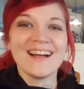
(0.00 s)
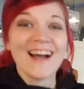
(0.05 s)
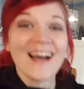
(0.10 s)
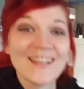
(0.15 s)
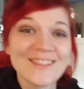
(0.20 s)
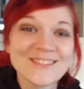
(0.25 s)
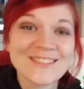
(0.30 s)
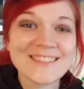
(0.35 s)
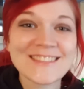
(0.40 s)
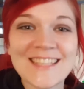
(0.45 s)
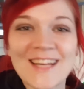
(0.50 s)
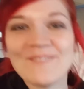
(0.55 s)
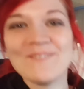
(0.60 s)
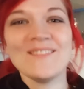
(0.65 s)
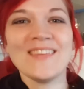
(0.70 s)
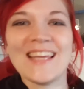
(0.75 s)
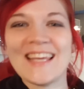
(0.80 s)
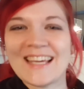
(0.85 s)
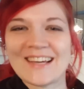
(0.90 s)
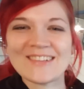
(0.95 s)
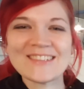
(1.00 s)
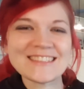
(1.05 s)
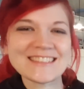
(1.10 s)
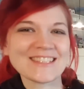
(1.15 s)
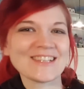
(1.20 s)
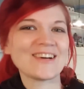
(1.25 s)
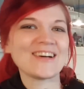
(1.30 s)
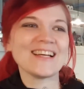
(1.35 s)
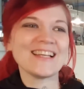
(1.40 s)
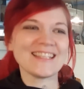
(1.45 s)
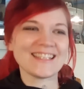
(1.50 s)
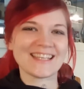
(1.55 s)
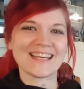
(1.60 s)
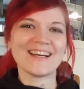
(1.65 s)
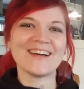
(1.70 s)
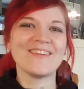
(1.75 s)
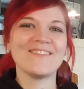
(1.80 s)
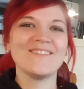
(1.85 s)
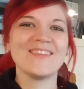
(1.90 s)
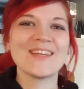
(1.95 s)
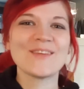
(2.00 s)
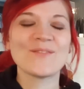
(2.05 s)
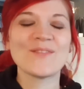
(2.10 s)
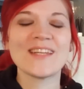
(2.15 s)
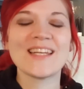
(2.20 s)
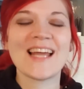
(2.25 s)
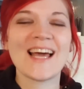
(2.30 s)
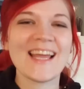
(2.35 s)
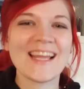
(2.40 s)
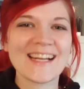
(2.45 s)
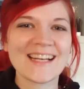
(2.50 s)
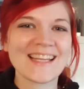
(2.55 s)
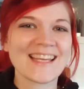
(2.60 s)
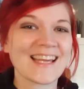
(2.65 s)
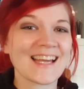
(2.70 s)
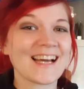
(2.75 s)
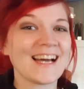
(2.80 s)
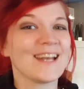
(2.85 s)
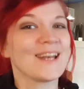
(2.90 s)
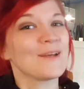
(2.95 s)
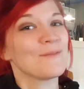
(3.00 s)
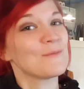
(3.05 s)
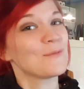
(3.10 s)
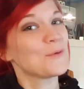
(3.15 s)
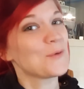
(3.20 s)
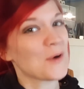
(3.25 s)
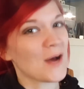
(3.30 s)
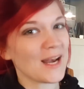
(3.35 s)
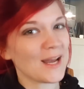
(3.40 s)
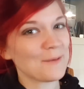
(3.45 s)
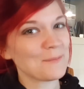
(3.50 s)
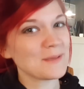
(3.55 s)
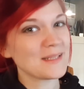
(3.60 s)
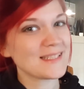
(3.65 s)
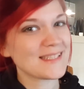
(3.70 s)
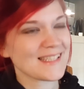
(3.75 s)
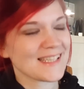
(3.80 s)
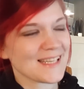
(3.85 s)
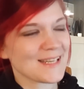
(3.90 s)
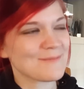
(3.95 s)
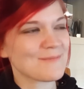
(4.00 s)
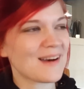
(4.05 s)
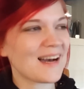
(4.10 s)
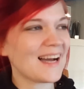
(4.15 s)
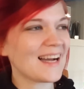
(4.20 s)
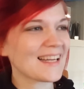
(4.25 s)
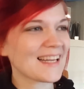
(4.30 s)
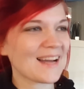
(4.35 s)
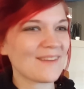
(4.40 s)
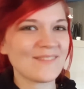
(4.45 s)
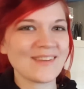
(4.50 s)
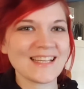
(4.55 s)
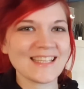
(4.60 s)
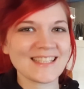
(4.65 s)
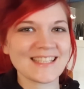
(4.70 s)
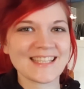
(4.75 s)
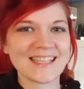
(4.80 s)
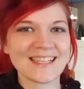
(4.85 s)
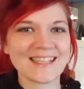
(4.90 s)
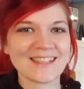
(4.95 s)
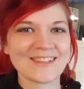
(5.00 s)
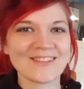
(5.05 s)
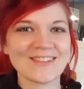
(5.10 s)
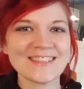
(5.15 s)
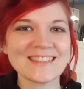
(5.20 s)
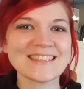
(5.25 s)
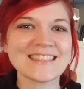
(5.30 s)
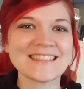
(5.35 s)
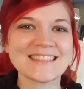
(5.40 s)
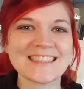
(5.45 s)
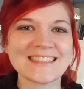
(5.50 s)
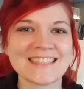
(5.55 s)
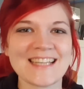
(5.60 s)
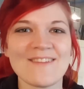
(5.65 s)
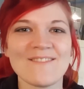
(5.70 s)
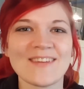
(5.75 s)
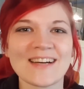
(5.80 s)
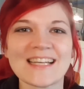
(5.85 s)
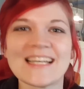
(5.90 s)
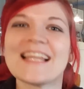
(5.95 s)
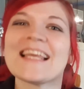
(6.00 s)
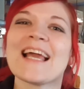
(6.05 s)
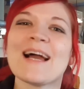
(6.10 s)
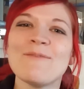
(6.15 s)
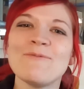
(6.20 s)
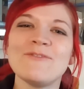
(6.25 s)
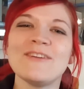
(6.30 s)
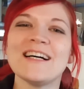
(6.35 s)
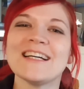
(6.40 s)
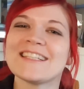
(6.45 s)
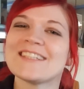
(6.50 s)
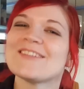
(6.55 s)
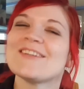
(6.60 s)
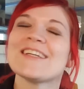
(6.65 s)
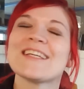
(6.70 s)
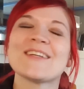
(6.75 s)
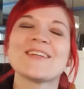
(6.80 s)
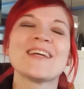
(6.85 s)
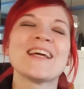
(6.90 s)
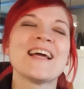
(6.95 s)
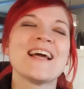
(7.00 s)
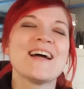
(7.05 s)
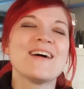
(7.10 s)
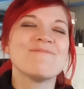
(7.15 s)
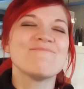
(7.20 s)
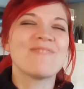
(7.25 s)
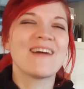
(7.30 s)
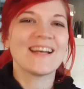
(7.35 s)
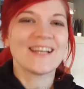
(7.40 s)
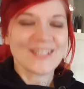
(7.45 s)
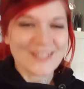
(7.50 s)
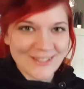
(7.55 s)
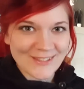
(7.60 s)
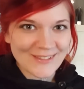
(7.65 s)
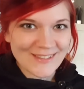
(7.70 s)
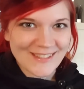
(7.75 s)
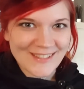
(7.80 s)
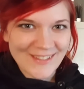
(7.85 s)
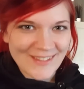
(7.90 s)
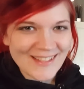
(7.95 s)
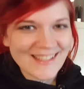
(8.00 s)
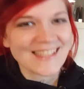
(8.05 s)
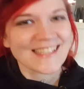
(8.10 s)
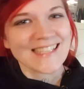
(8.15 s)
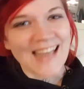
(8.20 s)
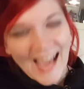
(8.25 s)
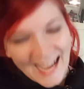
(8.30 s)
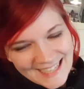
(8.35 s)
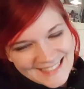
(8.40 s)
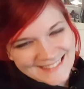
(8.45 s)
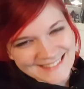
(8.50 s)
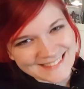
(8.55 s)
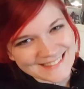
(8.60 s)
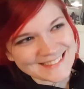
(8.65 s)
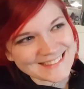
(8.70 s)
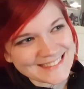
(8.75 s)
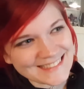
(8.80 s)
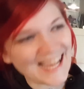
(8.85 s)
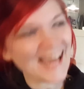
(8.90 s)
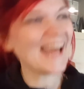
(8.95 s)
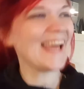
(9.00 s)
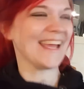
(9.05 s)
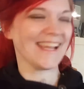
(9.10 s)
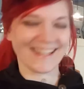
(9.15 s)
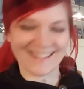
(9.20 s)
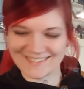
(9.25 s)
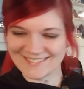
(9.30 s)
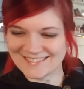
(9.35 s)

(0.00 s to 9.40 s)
Hallo zusammen, ich grüße euch. Ähm, ich bin eigentlich gerade im Urlaub in Dänemark, aber ich äh, konnte es jetzt einfach nicht abwarten, euch meine schöne neue Gitarre zu zeigen.